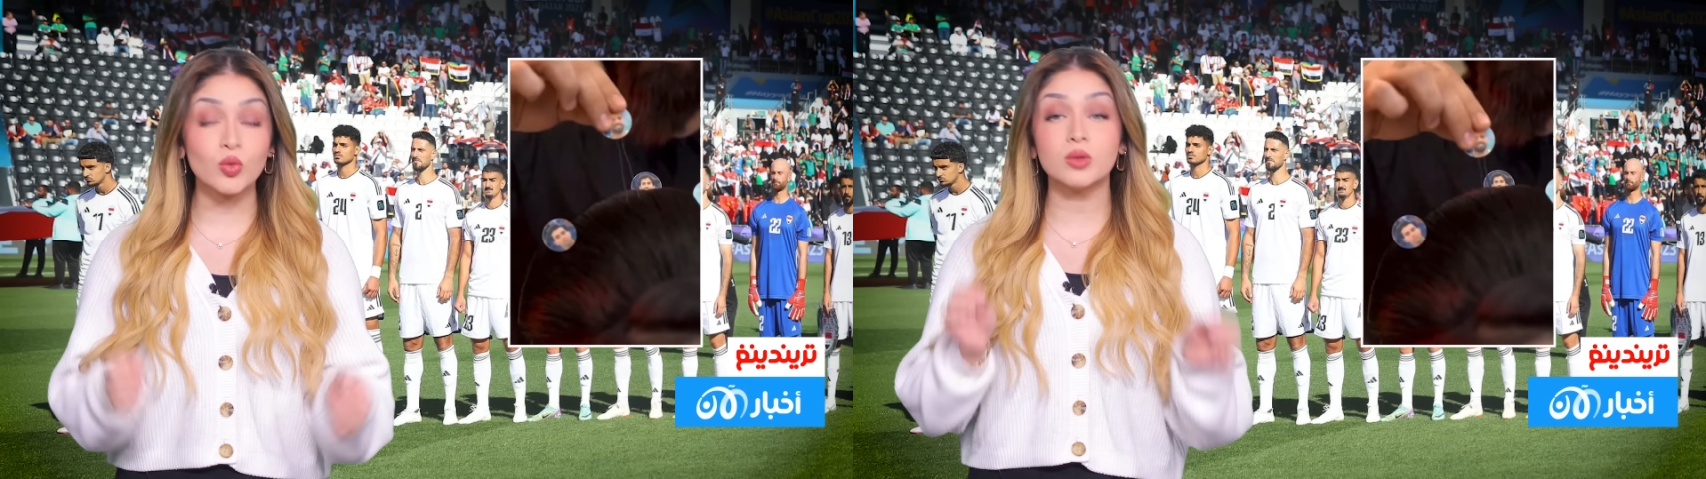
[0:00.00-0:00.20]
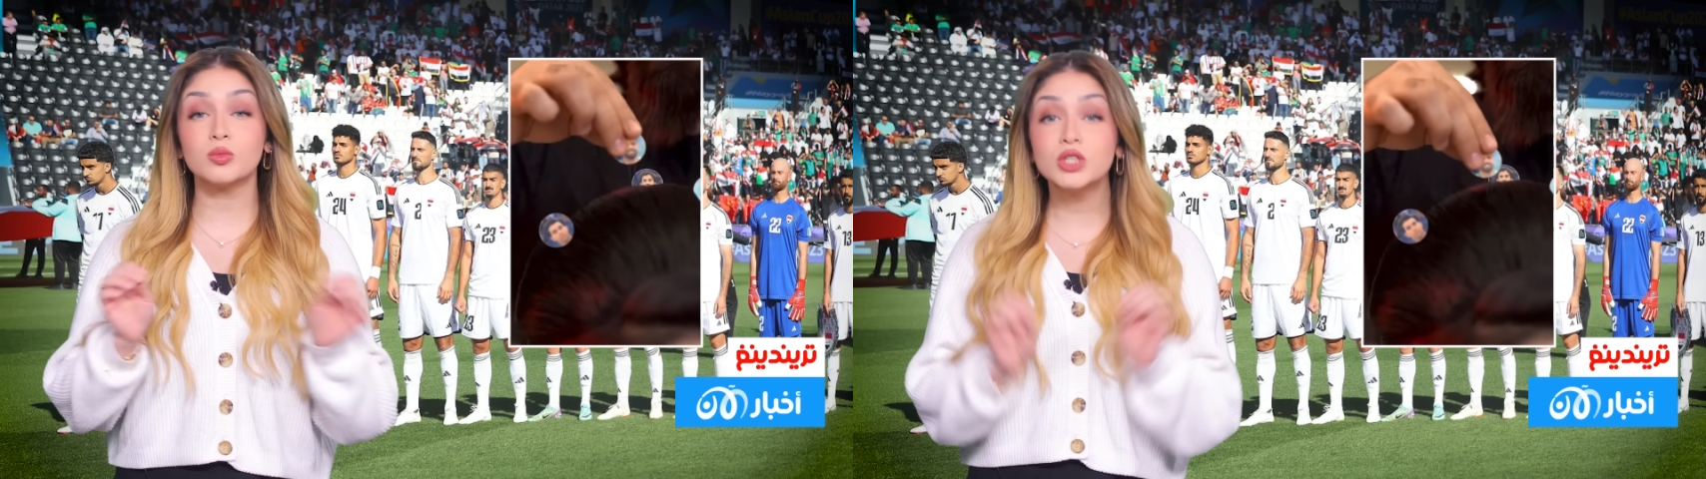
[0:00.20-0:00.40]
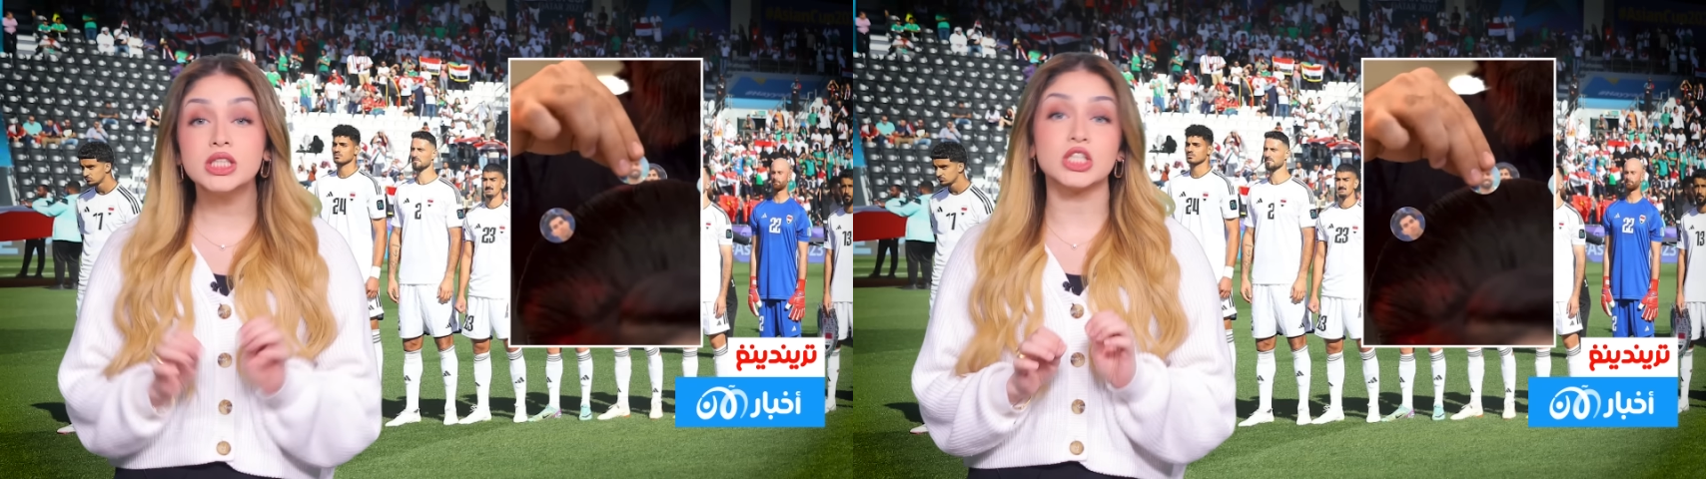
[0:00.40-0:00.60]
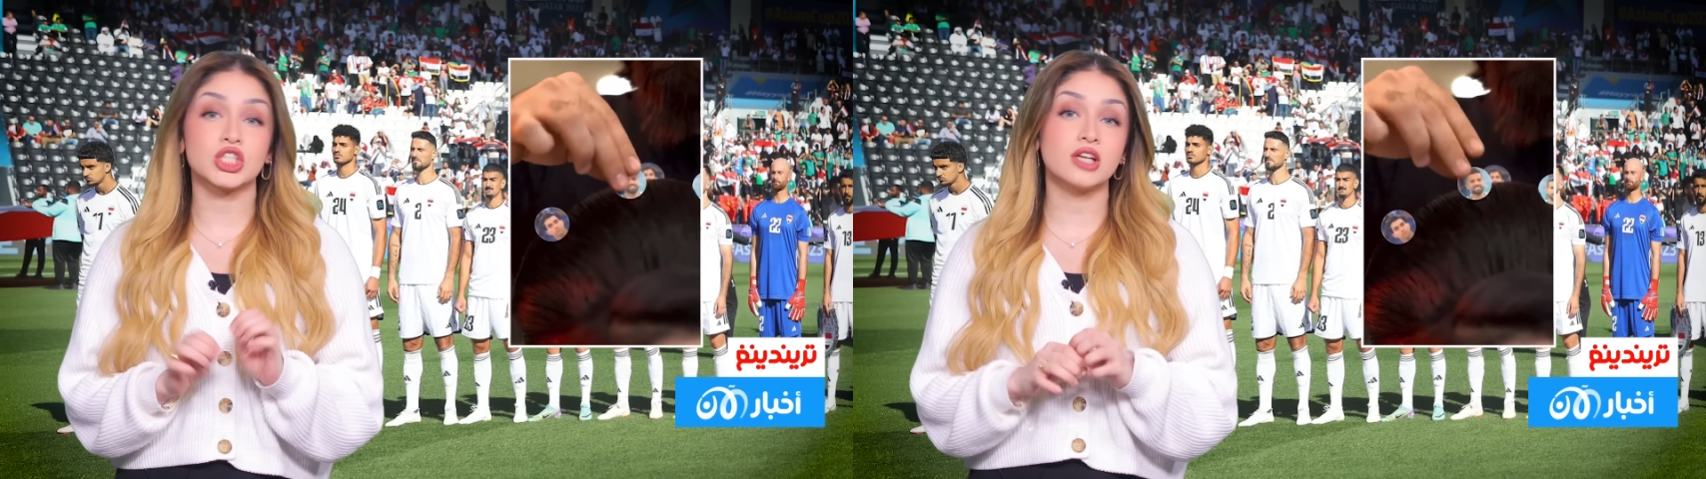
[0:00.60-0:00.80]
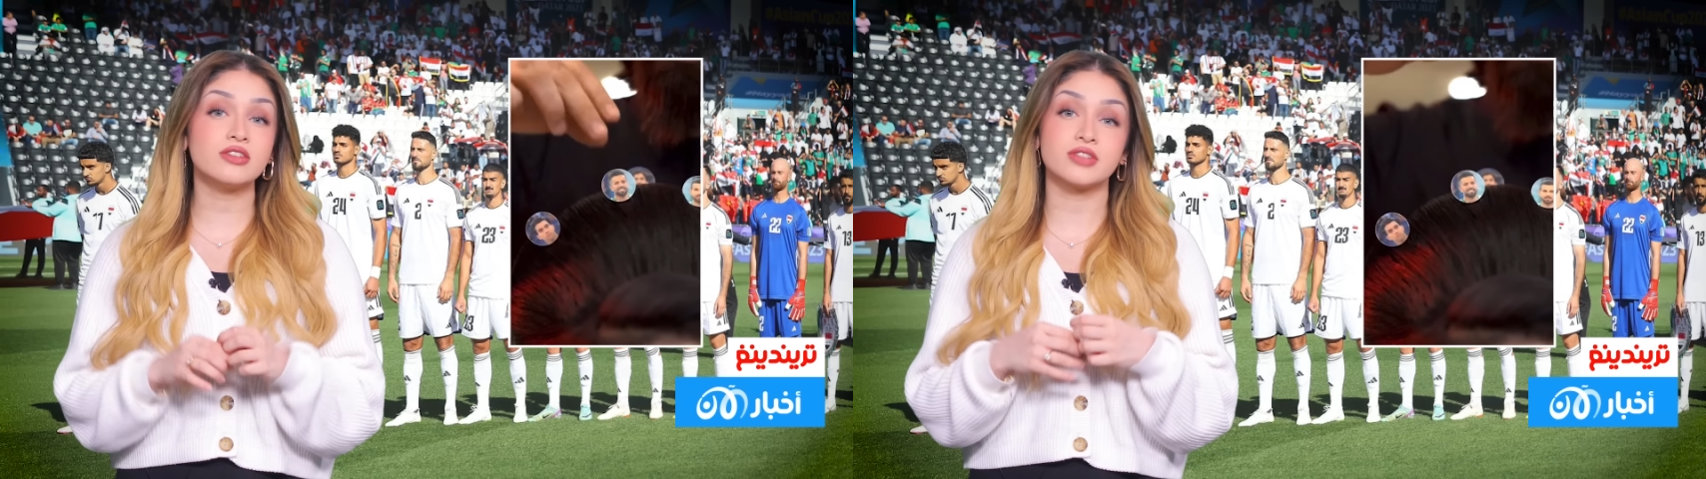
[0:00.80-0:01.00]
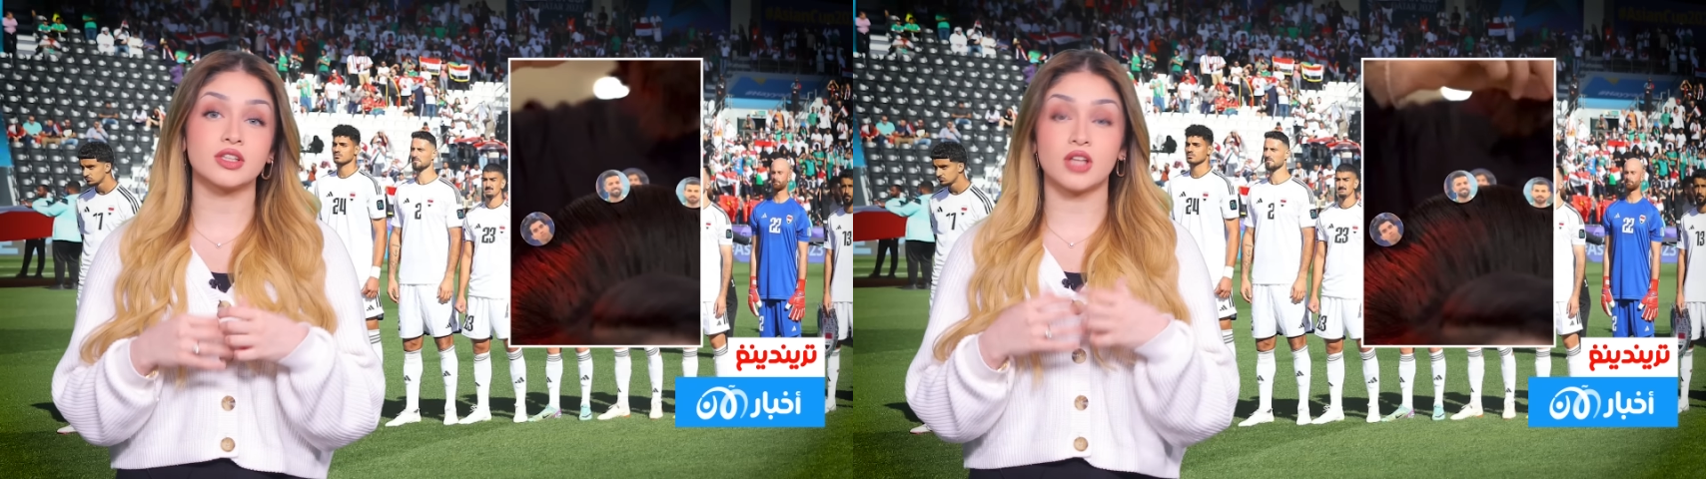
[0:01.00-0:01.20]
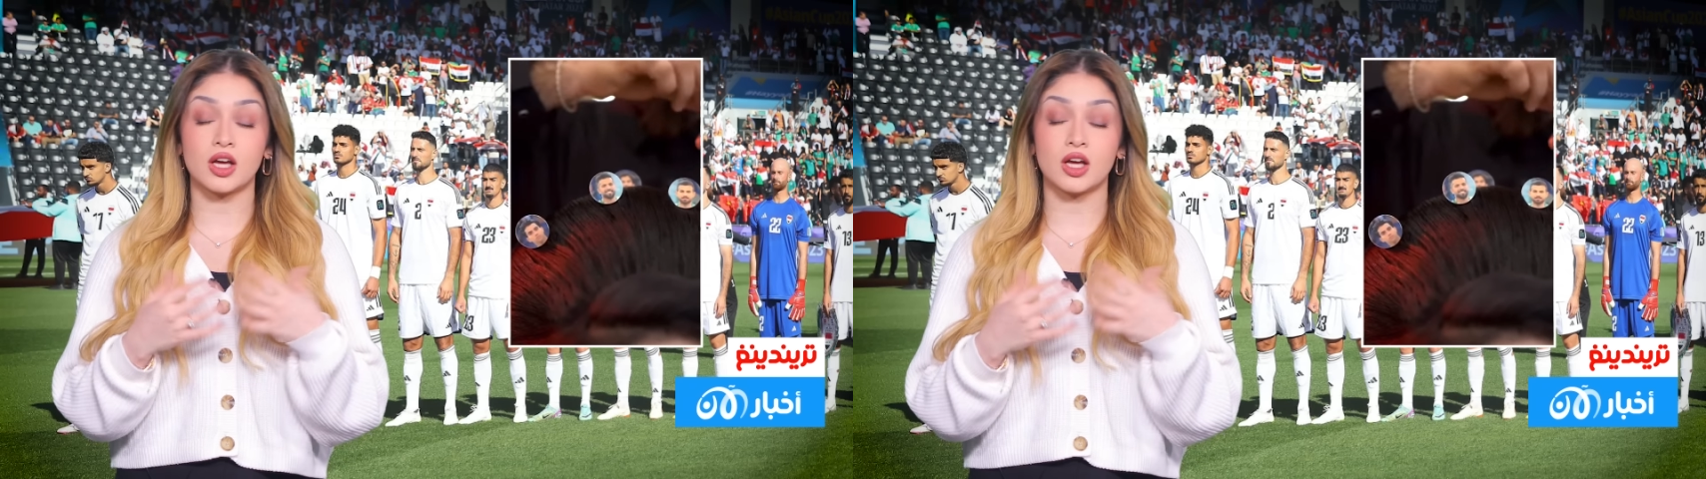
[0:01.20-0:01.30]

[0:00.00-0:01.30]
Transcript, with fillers: والمدهشة لفتت